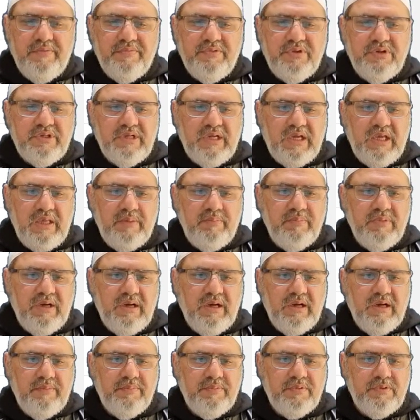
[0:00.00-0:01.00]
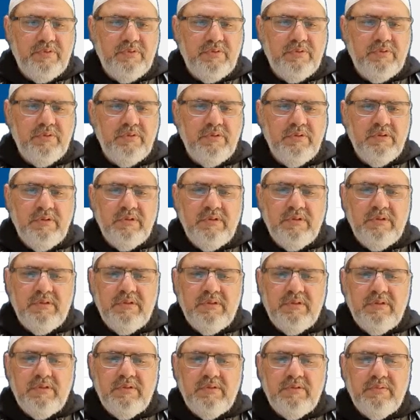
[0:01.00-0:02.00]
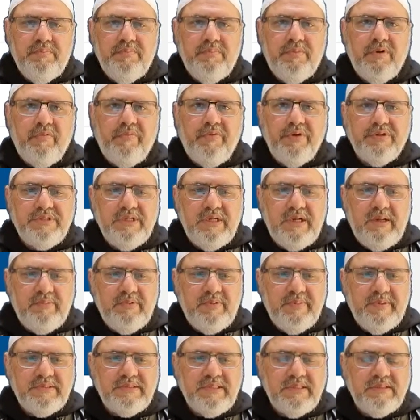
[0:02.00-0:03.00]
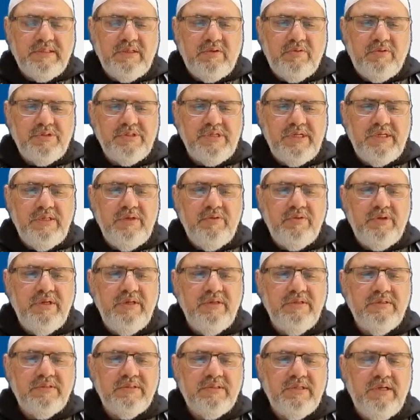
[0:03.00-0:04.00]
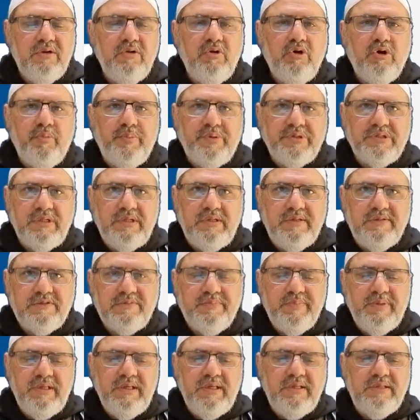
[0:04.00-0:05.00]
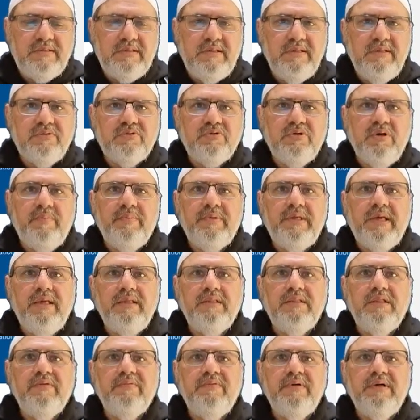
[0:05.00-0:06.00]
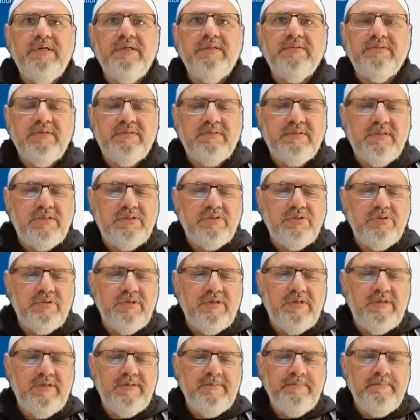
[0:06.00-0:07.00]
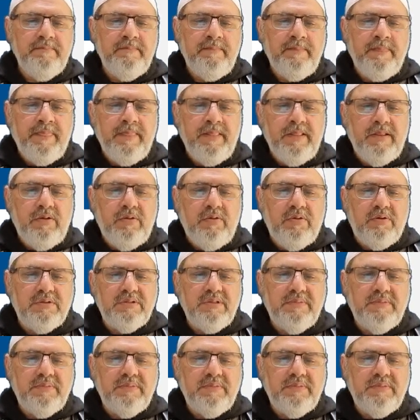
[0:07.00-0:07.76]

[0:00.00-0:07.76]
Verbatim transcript: ऑफ द टाइम आपको प्रोफेशन आपके पास ऐसा होना चाहिए जो कि स्किल ऑक्यूपेशन लिस्ट में है इस लिस्ट को हम कई दफ़ा डिस्कस कर चुके हैं और